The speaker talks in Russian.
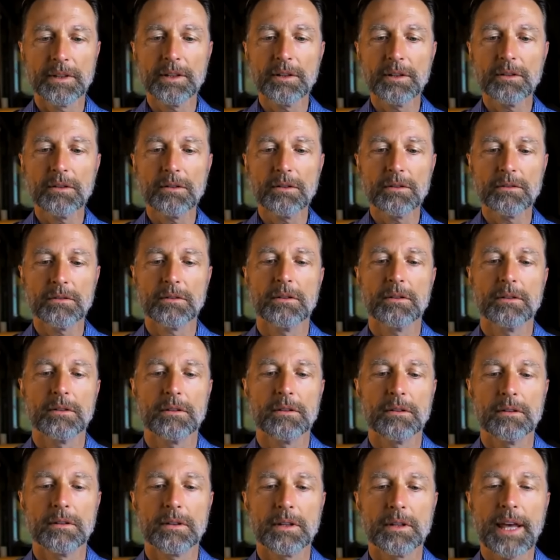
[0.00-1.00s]

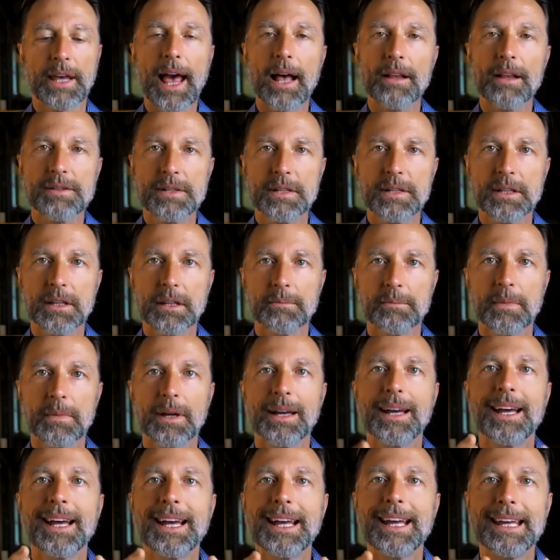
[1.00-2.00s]
кальциевые
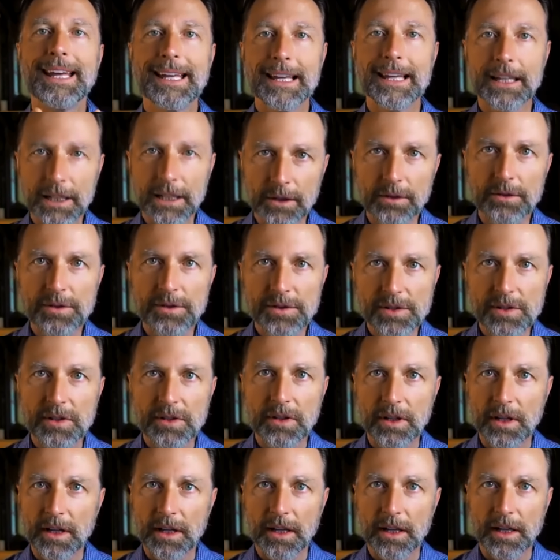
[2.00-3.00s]
оболочки, в
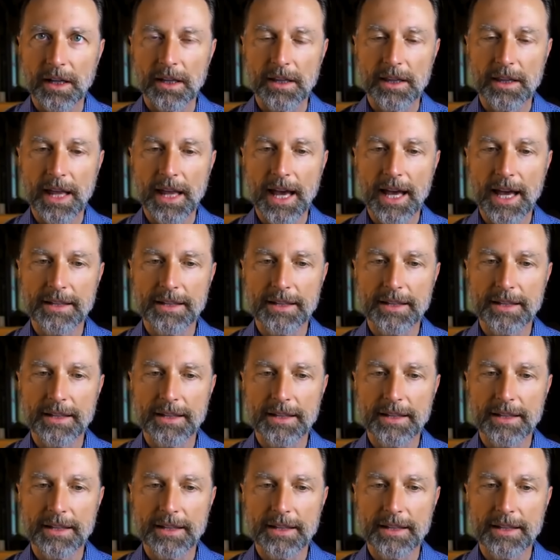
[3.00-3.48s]
которых